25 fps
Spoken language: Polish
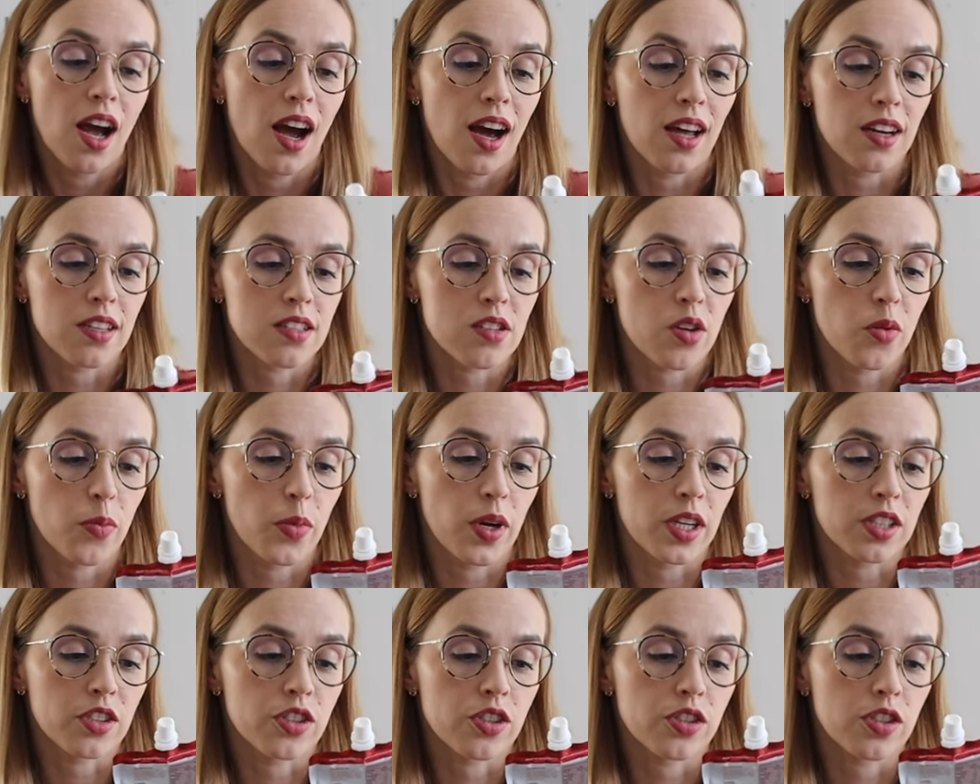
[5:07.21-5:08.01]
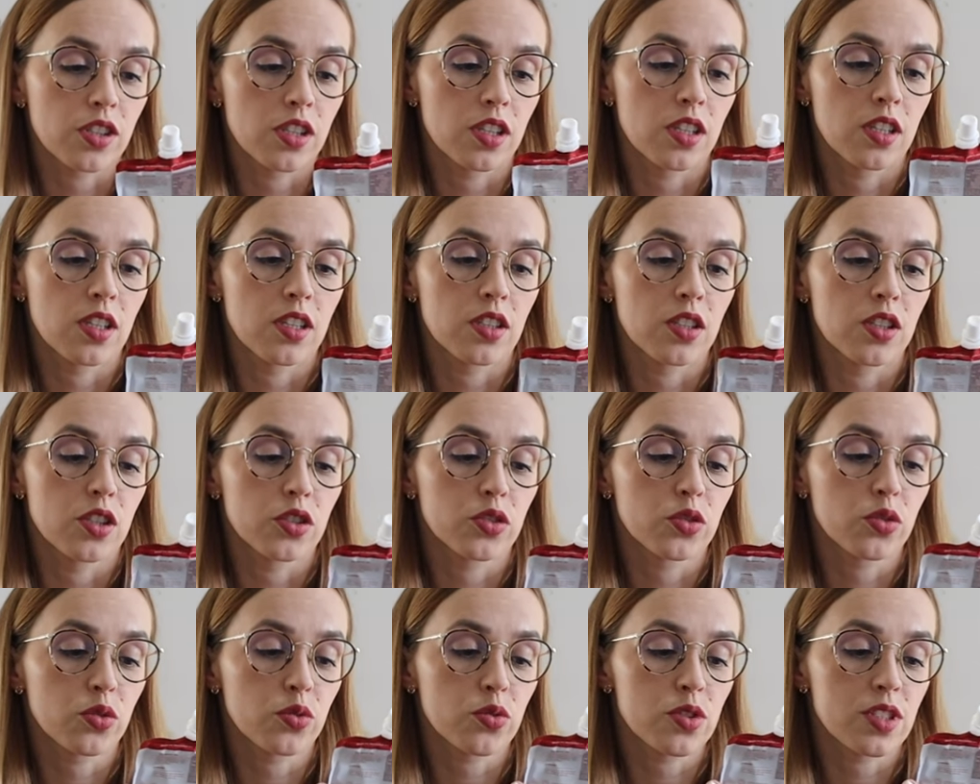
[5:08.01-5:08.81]
ale zobacz,
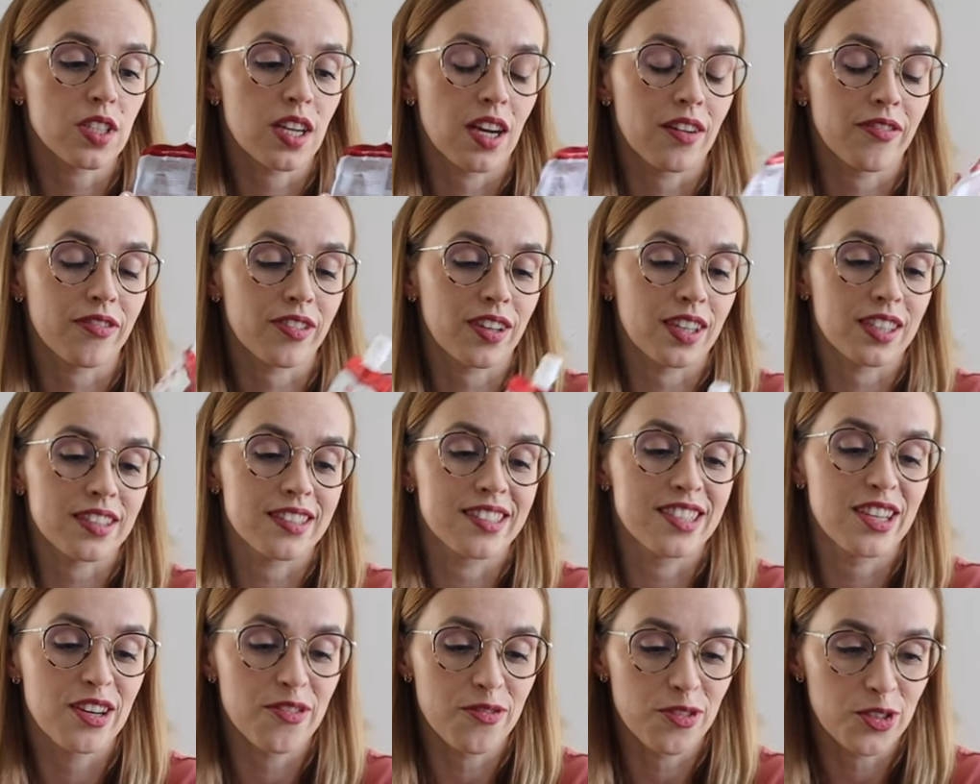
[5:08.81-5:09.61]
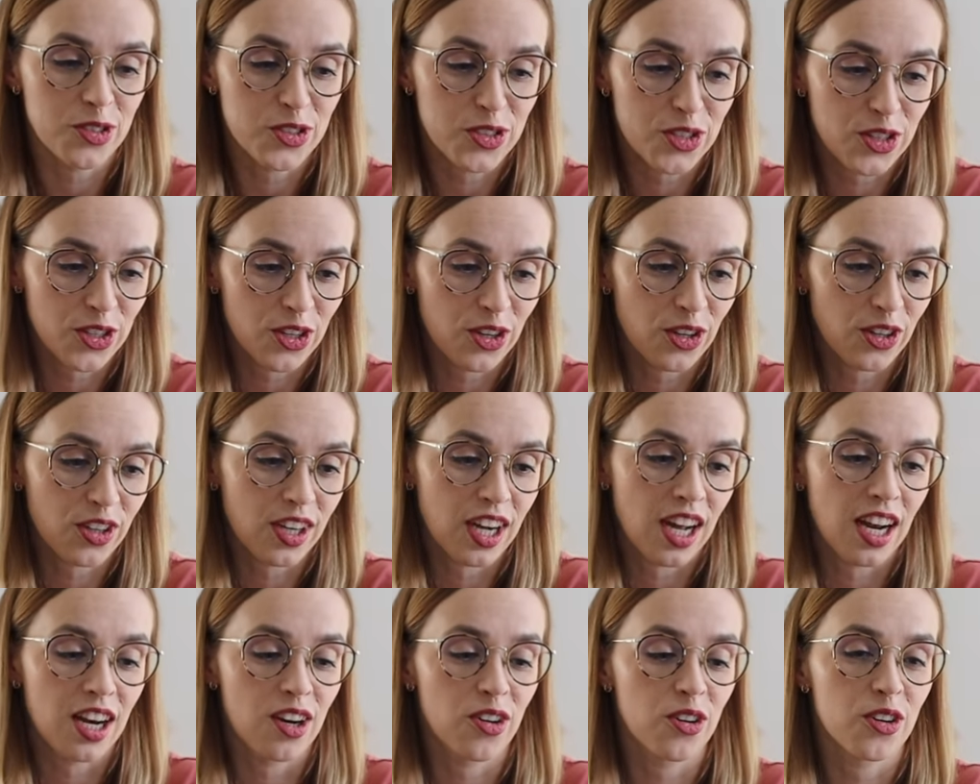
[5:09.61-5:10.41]
e, truskawka 9
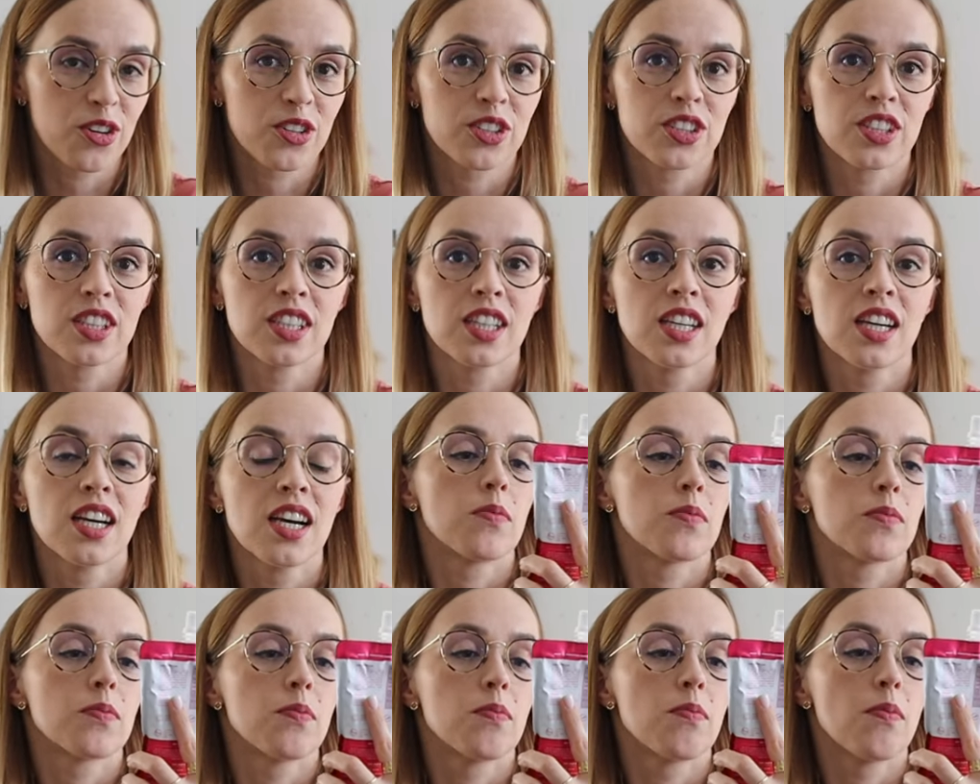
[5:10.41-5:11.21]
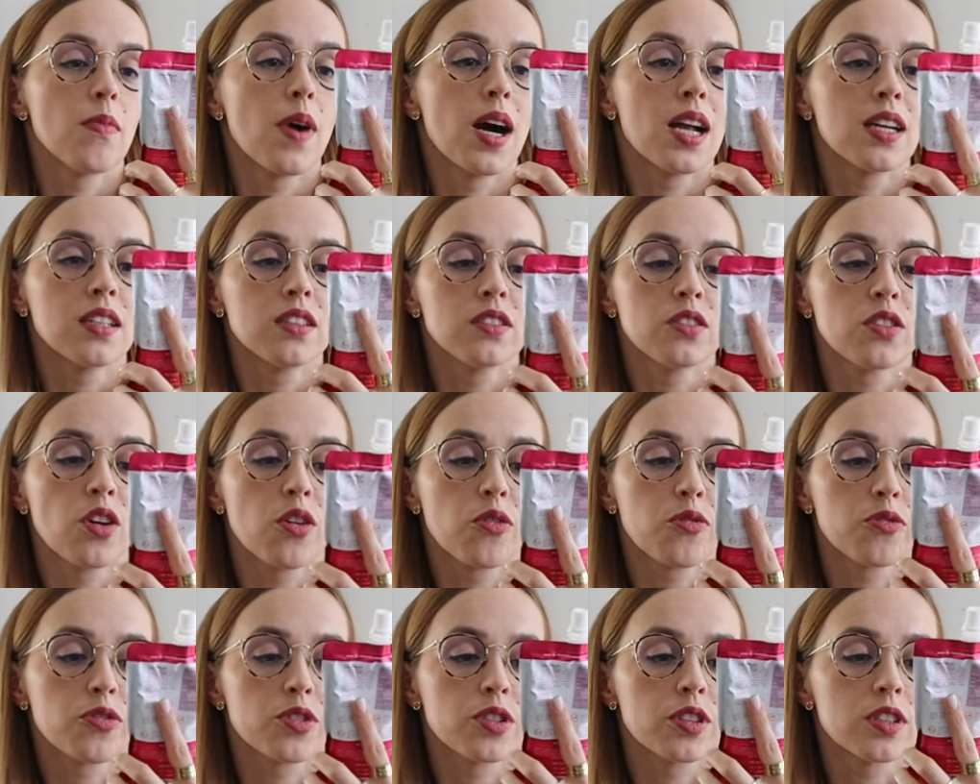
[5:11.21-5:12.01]
kilokalorii,
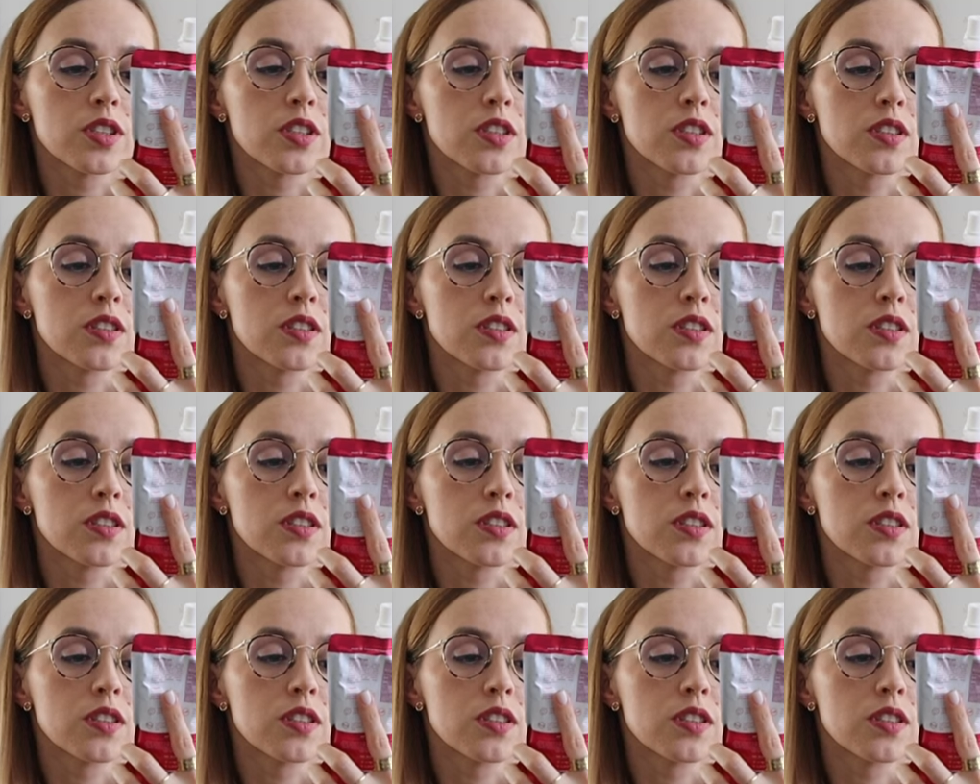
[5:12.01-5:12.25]
malinowy,